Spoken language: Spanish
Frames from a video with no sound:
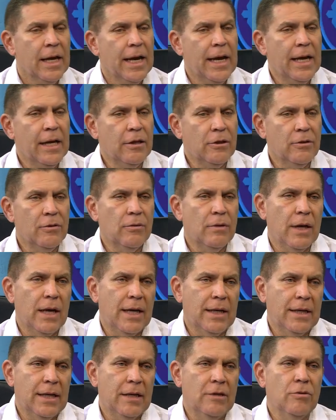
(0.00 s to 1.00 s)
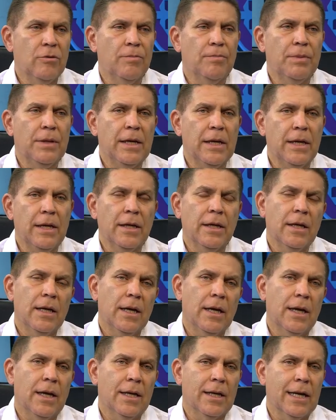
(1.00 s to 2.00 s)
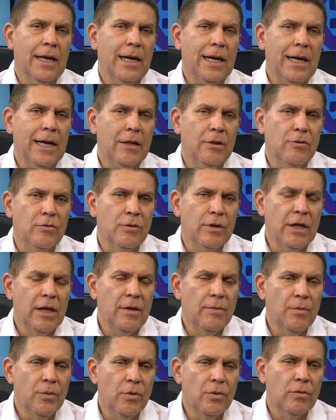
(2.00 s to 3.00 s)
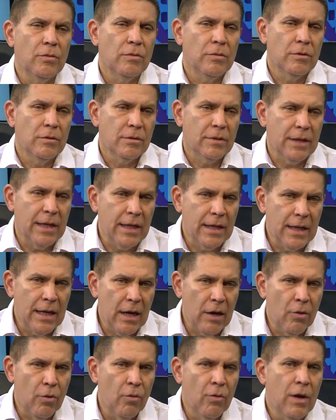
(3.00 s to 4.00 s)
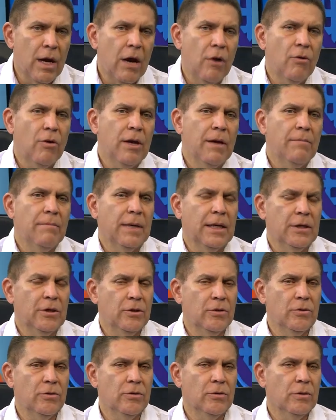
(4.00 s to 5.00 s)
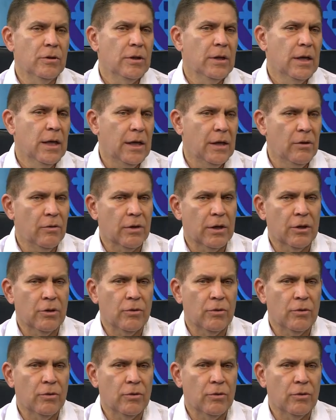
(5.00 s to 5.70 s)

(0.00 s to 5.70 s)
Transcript: esto ha dado pie a que el turismo tenga un auge mayor en lo que